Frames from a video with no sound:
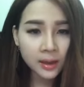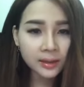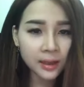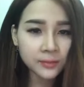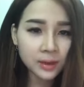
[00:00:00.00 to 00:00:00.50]

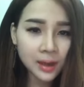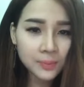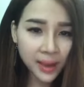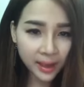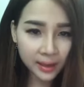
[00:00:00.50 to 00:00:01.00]
Tại vì các
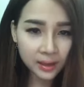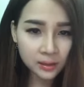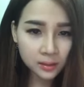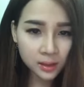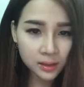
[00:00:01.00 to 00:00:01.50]
bạn á,
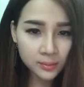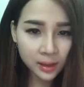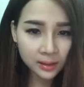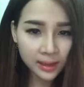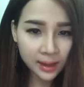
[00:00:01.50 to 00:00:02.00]
khi
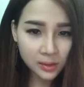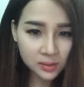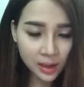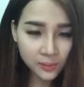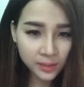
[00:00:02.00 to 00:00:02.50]
mà tái tạo
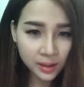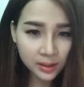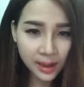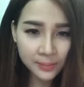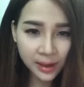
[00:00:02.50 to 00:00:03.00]
xong thì
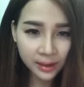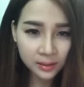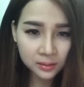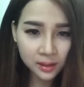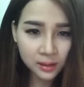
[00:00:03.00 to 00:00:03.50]
da
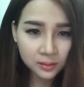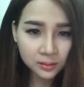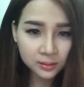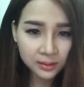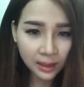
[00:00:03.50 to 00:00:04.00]
bạn nó
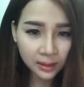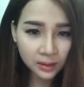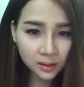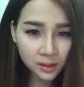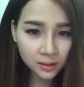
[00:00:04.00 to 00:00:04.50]

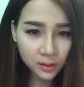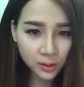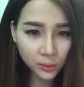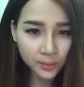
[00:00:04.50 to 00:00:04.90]
trắng lên nhiều,